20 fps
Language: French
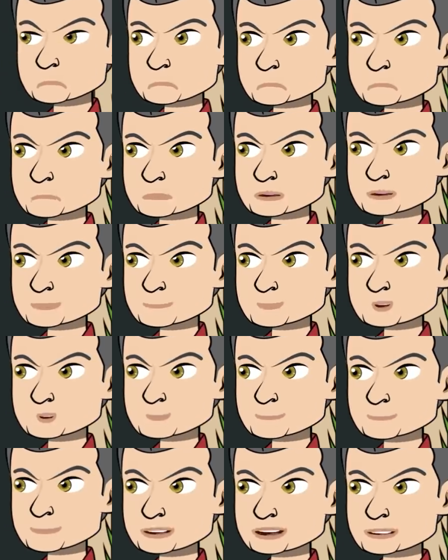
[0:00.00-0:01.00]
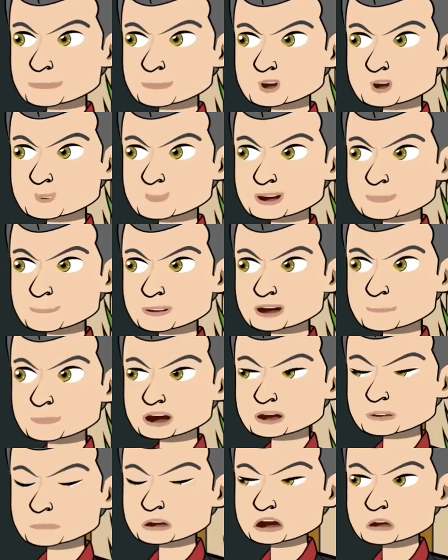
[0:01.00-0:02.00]
Mais qu'est-ce que je peux espérer Tu
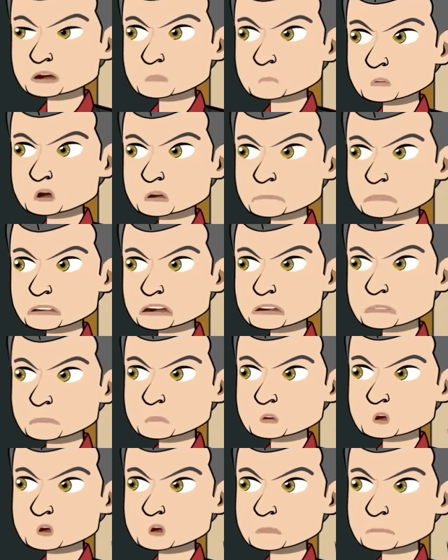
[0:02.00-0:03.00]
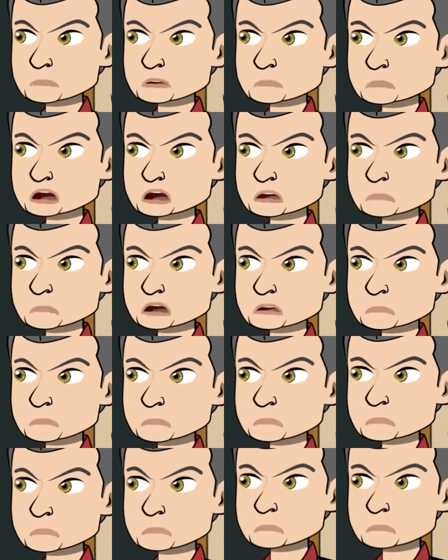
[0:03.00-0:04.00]
n'es même pas capable de t'occuper de ton propre visage.